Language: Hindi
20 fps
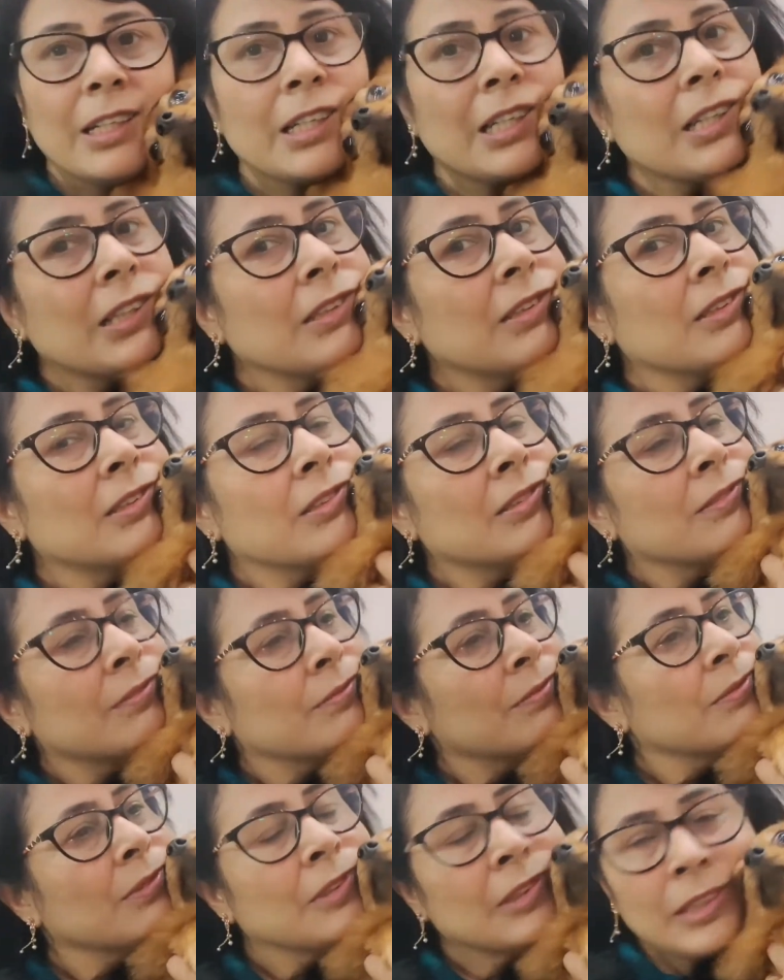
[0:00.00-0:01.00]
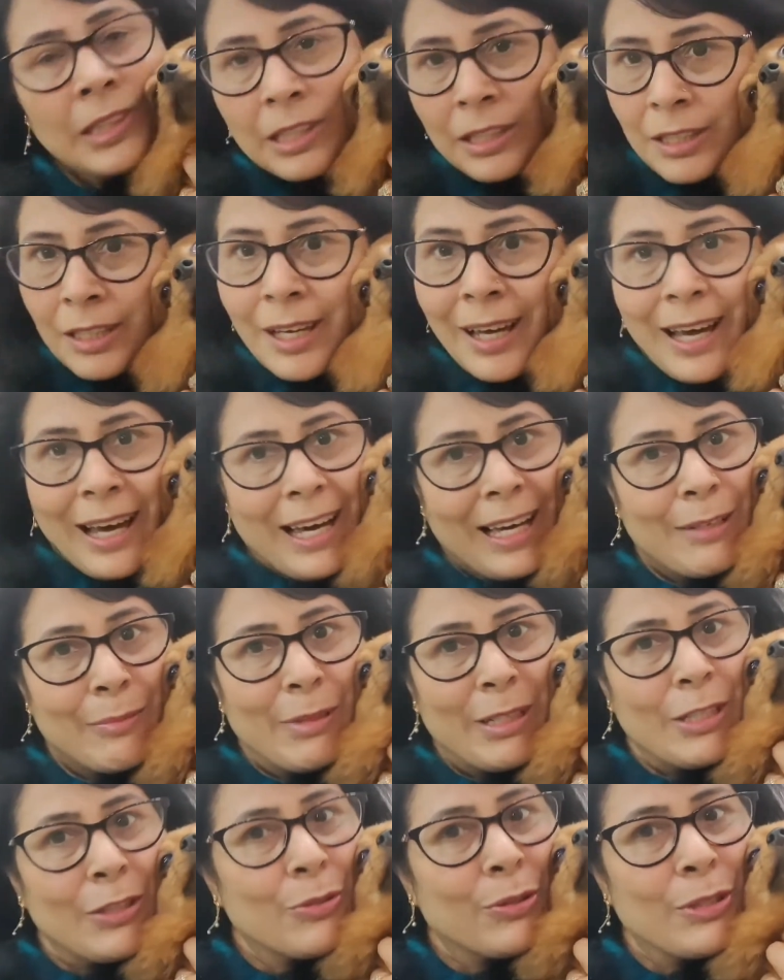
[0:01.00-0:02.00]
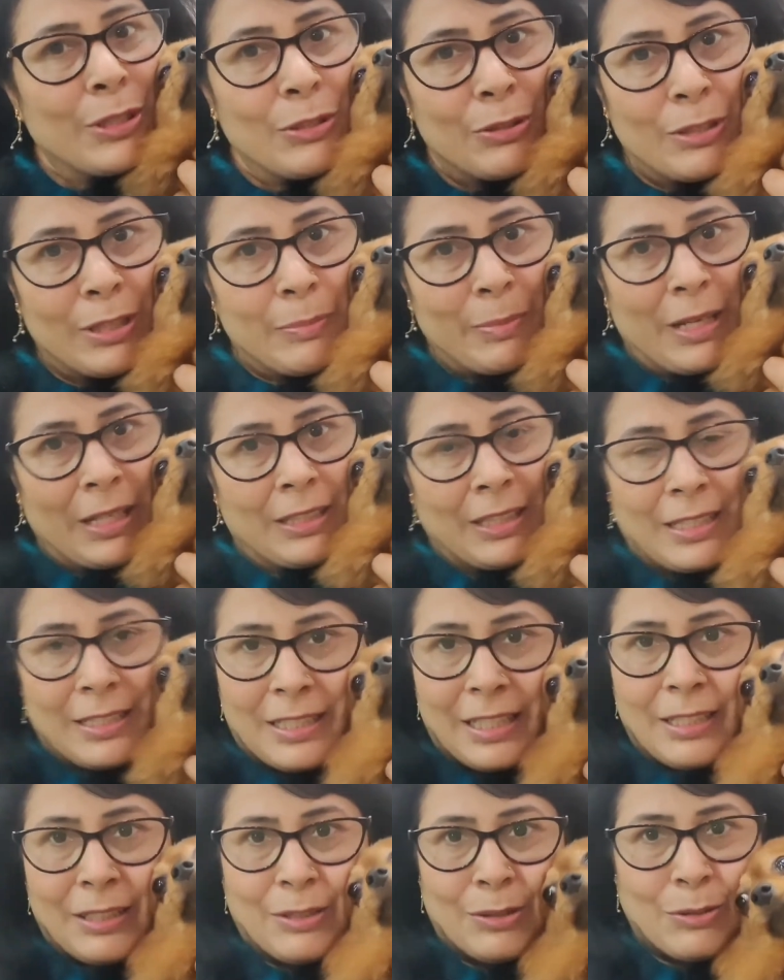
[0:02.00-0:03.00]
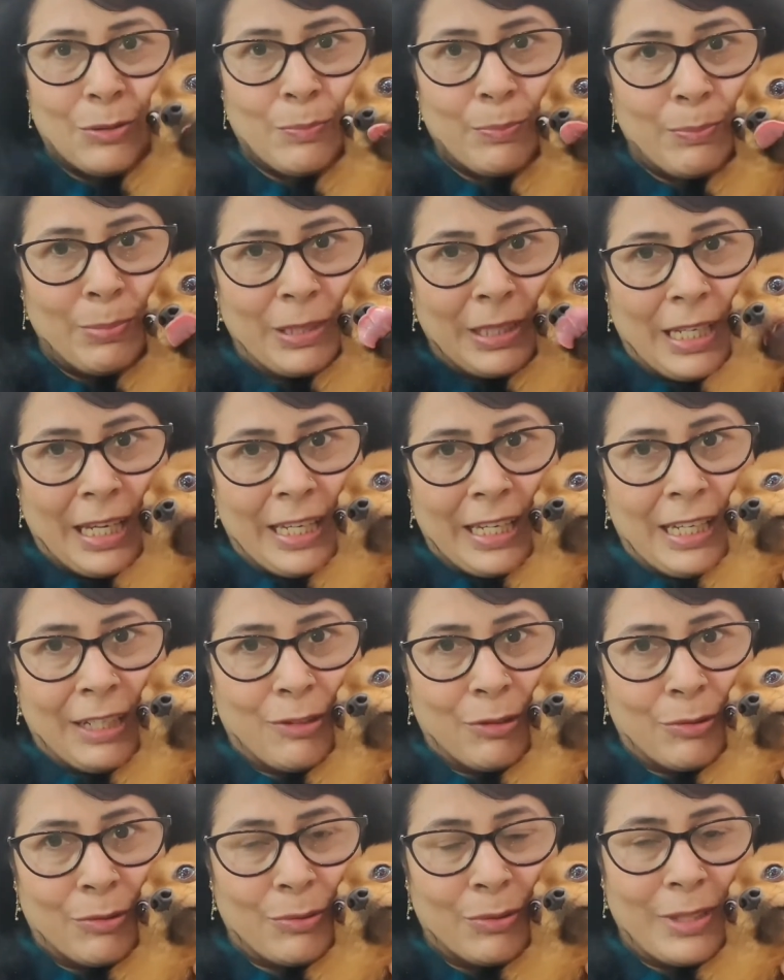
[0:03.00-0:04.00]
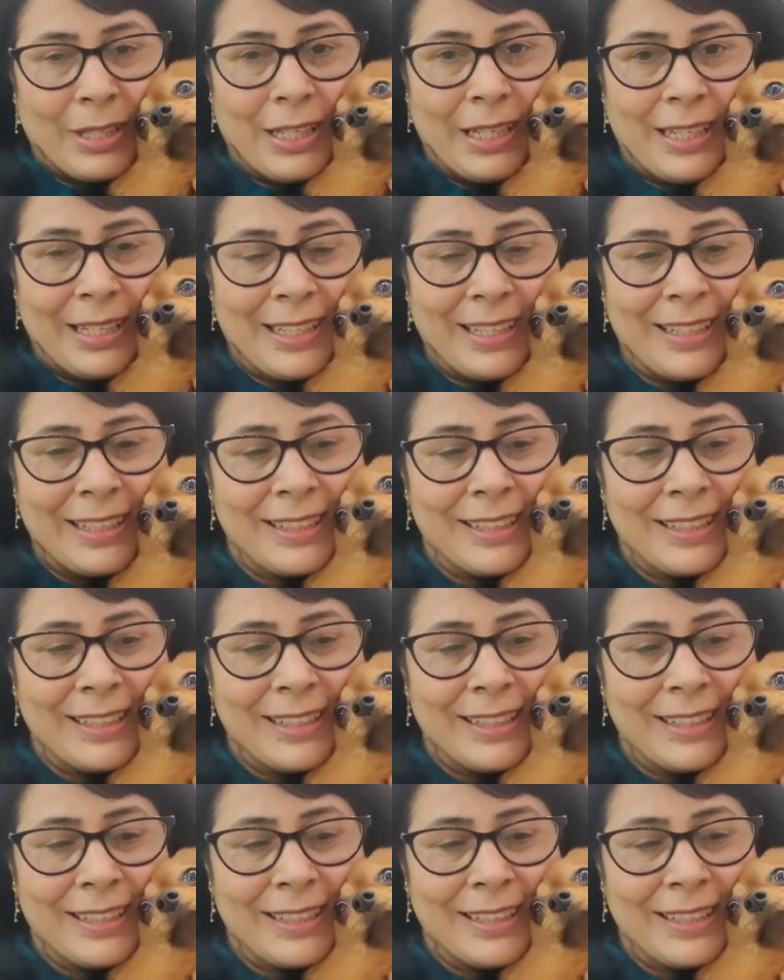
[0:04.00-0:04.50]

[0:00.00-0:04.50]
लेकिन आज मैंने छोटी छोटी बातें इसकी बताई है टुक टुक की